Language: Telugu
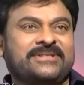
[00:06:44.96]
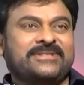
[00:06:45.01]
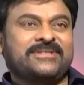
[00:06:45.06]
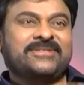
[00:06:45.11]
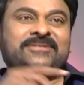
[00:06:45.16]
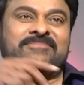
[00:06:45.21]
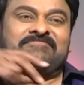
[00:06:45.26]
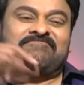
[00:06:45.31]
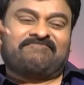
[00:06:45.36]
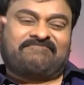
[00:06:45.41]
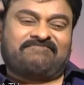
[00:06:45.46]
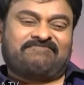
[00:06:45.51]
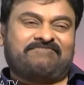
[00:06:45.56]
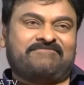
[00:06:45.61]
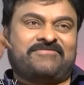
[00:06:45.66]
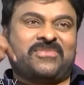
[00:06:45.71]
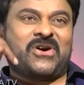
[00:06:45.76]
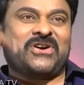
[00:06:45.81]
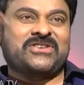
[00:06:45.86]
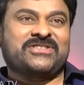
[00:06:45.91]
తెలిసింది
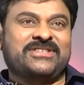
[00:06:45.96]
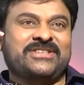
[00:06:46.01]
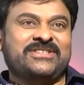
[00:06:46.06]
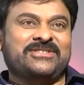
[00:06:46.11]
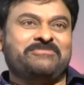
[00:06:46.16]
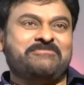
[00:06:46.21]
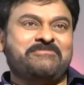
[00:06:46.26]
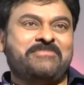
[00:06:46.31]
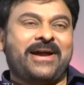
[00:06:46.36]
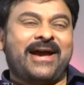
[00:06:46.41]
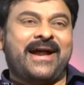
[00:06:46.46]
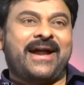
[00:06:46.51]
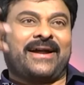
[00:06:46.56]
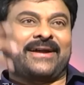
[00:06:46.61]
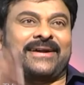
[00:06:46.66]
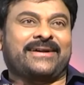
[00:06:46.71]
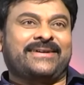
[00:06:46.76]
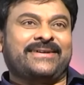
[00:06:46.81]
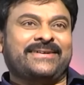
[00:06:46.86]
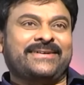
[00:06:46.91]
ఇంతకీ మరి
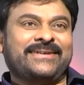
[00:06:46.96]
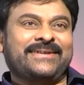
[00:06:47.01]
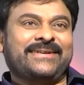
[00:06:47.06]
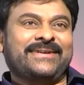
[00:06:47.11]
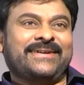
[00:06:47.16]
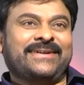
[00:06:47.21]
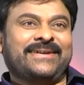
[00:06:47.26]
ఈ సినిమా కథ